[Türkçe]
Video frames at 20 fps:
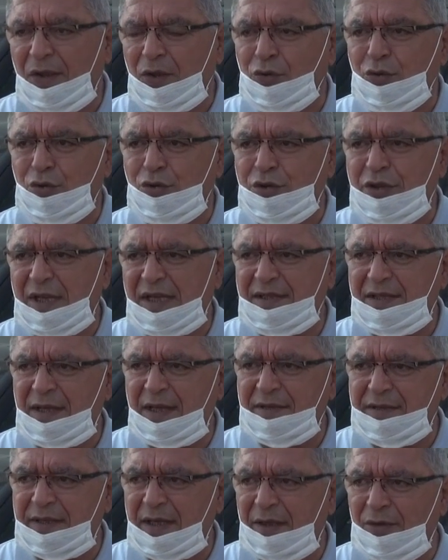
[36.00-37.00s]
Yüzde
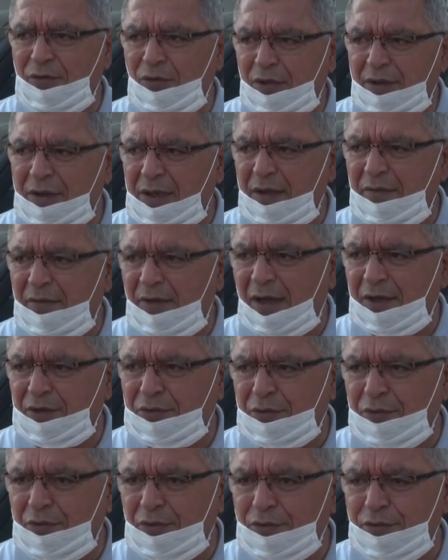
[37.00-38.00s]
seksen ÖTV
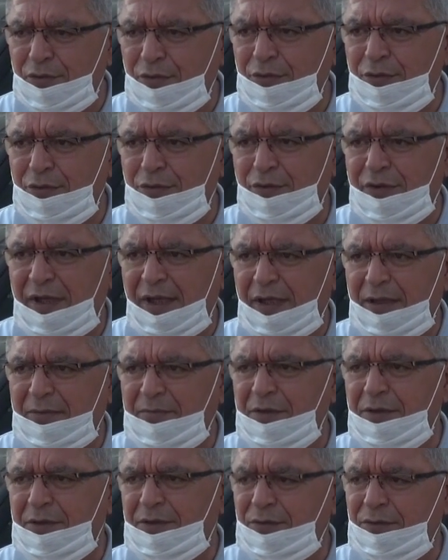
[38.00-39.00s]
artırıyorsun, yüzde
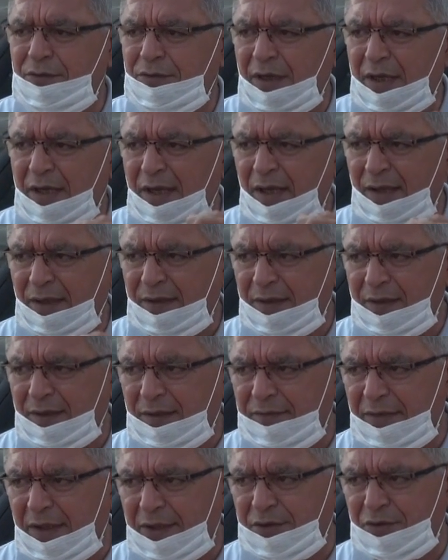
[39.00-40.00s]
yetmiş üzerine
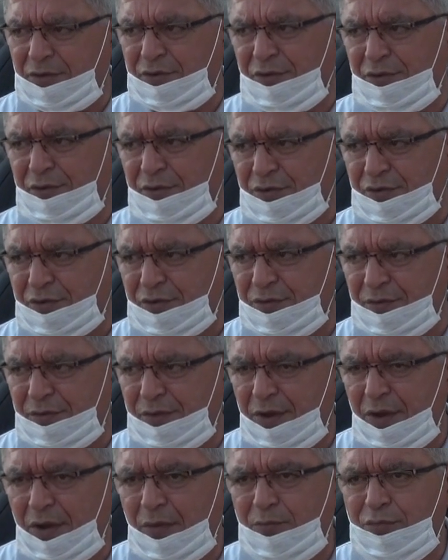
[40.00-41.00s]
e, vergi koyuyorsun.
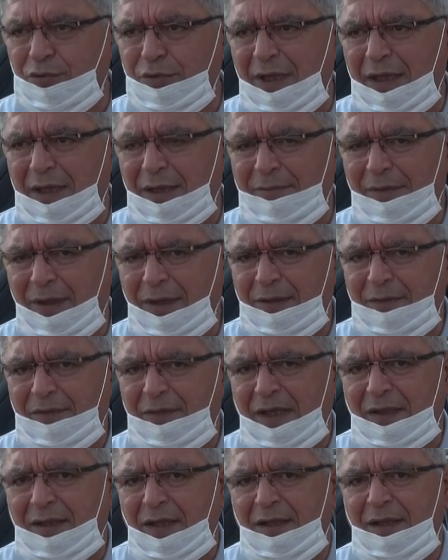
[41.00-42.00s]
Bu ne demek?
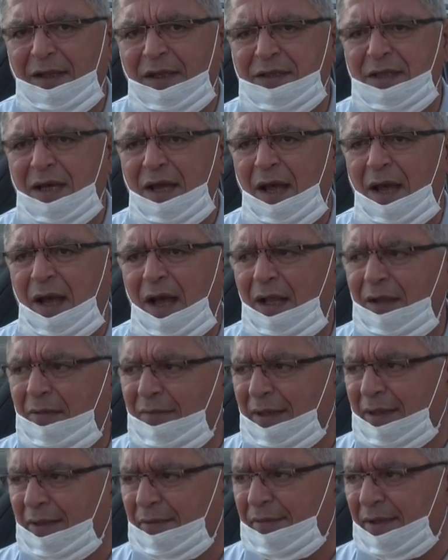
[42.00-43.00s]
Vatandaşa
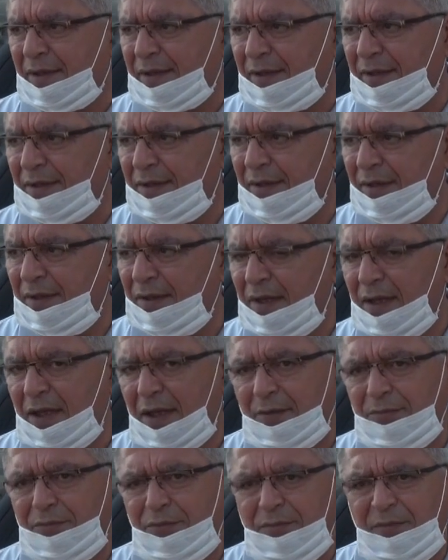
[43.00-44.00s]
alma demek.
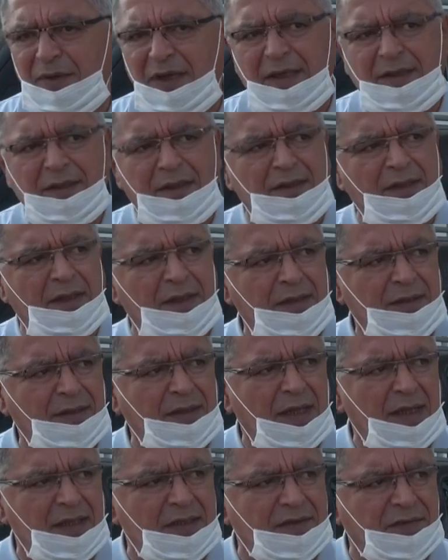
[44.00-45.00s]
E, bu milletin de
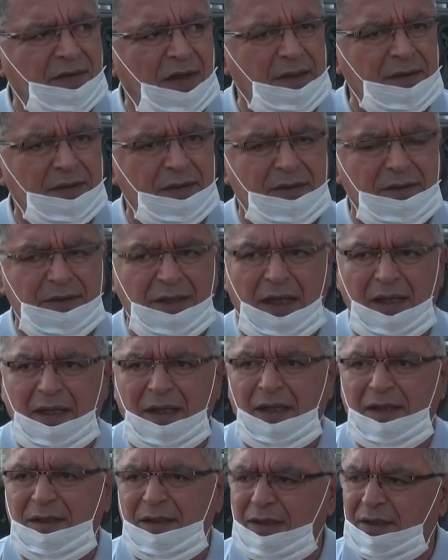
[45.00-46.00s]
ihtiyacı var.
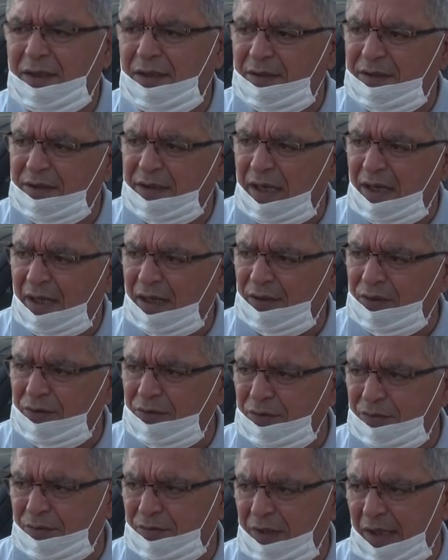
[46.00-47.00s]
Yallah ikinci ele
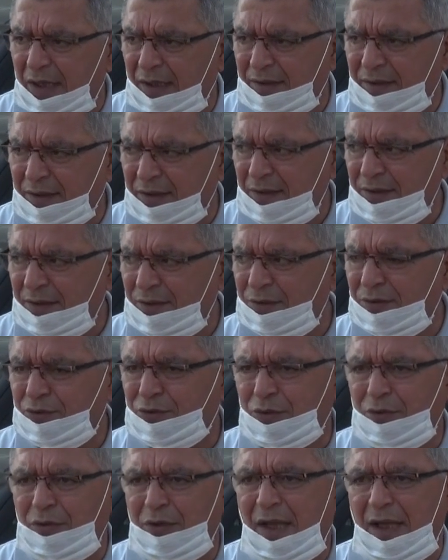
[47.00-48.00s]
yuhlandı,
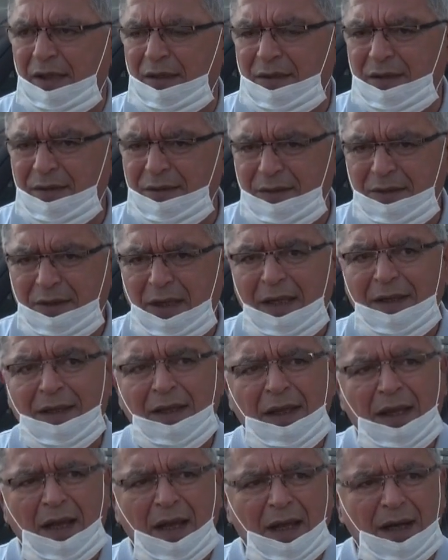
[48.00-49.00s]
çullandı.
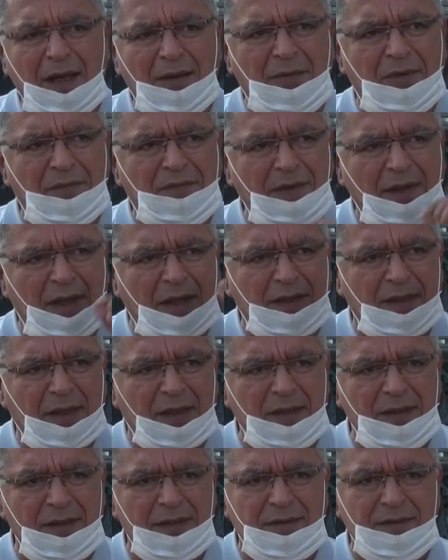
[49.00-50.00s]
Araba
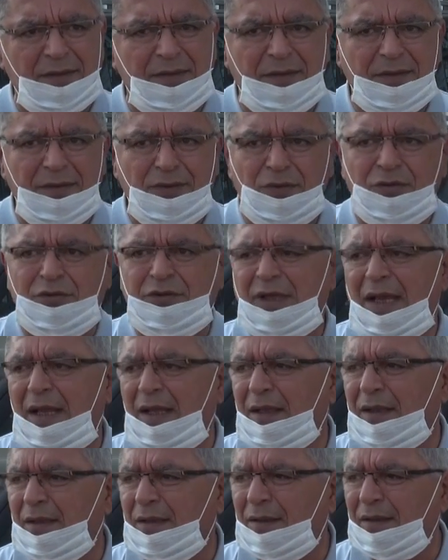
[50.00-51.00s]
fiyatları
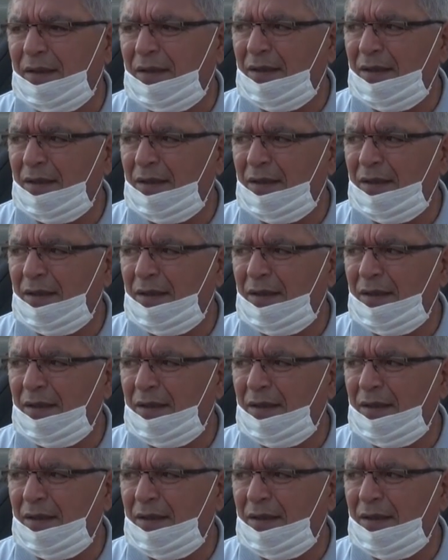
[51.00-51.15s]
yükseldi.